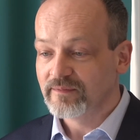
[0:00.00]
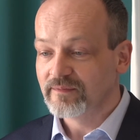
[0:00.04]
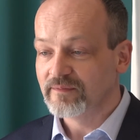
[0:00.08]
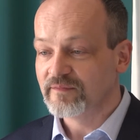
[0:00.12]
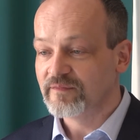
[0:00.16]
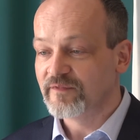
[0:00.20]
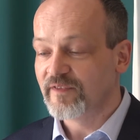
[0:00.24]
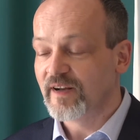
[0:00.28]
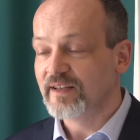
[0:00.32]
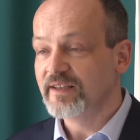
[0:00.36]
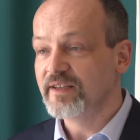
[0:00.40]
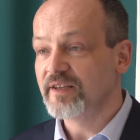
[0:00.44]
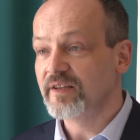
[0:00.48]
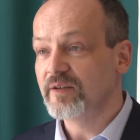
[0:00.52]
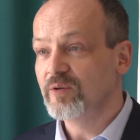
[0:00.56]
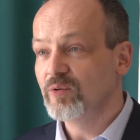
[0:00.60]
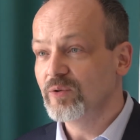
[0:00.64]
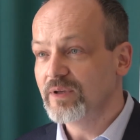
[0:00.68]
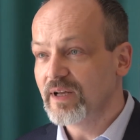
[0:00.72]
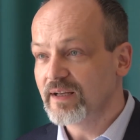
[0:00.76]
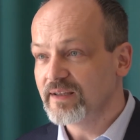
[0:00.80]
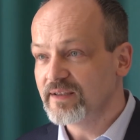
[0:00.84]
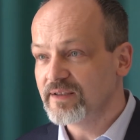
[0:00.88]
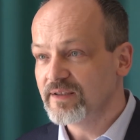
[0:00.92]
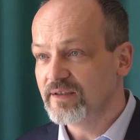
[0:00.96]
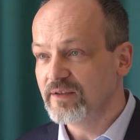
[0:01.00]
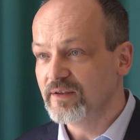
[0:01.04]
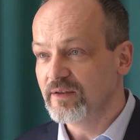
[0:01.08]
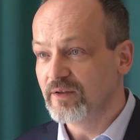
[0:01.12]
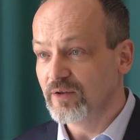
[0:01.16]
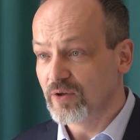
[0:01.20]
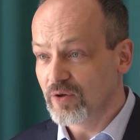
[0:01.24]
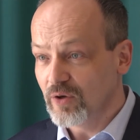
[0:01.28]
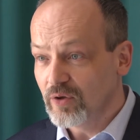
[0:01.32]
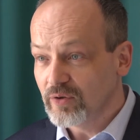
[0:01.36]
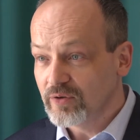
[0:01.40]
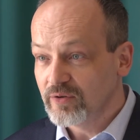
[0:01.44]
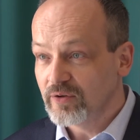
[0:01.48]
fali regulacji
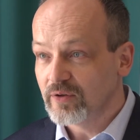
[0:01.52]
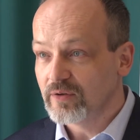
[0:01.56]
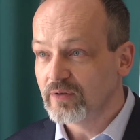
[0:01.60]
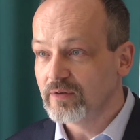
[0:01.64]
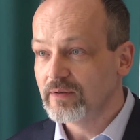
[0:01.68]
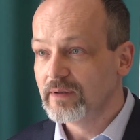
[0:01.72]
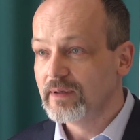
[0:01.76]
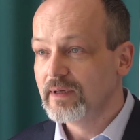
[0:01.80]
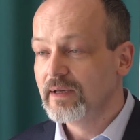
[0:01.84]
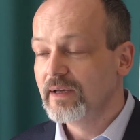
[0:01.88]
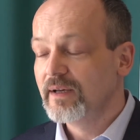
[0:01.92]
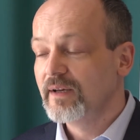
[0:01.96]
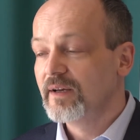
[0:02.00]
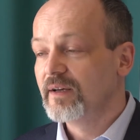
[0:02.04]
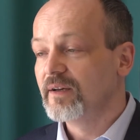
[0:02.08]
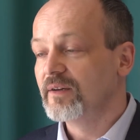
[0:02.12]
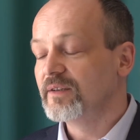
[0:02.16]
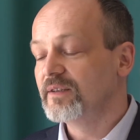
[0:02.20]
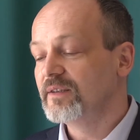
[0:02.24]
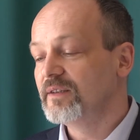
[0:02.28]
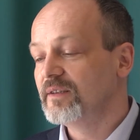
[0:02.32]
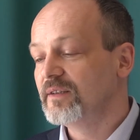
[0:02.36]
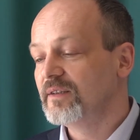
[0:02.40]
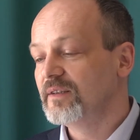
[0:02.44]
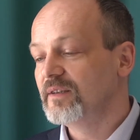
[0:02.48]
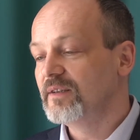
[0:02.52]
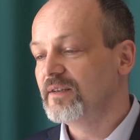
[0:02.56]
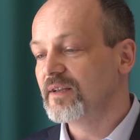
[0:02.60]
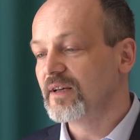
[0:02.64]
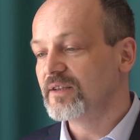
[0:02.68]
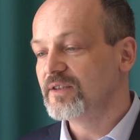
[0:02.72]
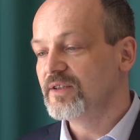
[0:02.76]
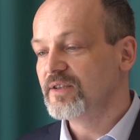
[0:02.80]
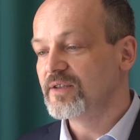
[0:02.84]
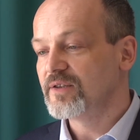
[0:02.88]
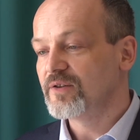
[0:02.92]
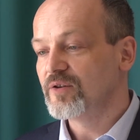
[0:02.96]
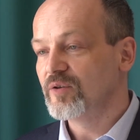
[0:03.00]
RODO i, i
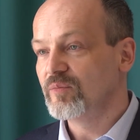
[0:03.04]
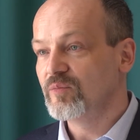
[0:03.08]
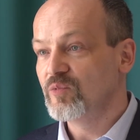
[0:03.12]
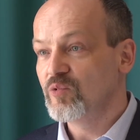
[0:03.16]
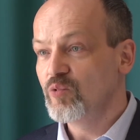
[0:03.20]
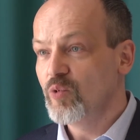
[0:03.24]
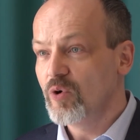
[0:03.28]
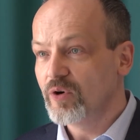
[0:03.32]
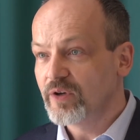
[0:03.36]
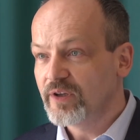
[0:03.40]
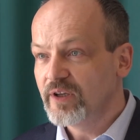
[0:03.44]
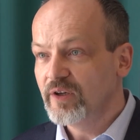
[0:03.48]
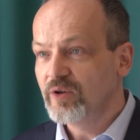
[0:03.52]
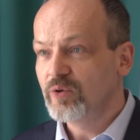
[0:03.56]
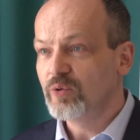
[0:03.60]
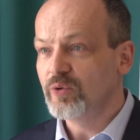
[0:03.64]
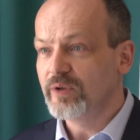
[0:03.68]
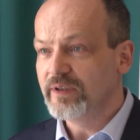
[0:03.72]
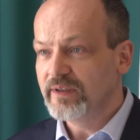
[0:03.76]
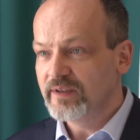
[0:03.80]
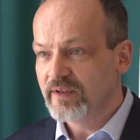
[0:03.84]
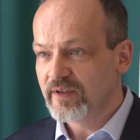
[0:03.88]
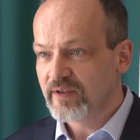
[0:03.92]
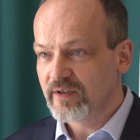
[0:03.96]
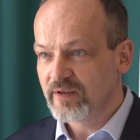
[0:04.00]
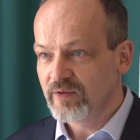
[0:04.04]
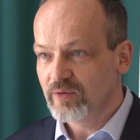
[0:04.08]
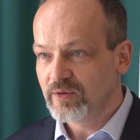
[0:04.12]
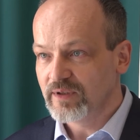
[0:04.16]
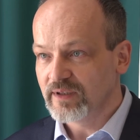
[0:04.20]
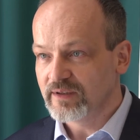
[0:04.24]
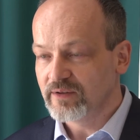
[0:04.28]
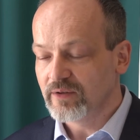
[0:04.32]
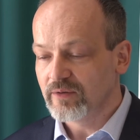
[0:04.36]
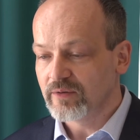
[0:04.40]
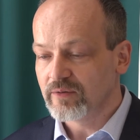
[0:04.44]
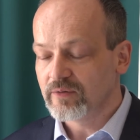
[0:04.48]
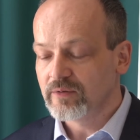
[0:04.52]
naciskom UOKiK-u i innych
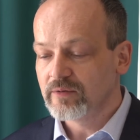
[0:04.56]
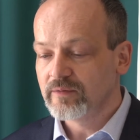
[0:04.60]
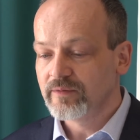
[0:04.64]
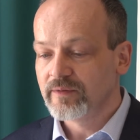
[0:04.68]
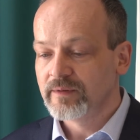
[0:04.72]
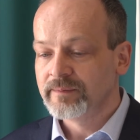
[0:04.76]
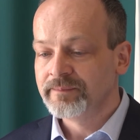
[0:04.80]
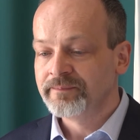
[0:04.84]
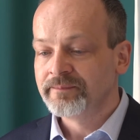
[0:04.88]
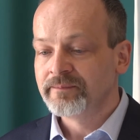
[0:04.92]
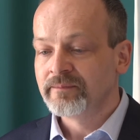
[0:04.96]
regulatorów,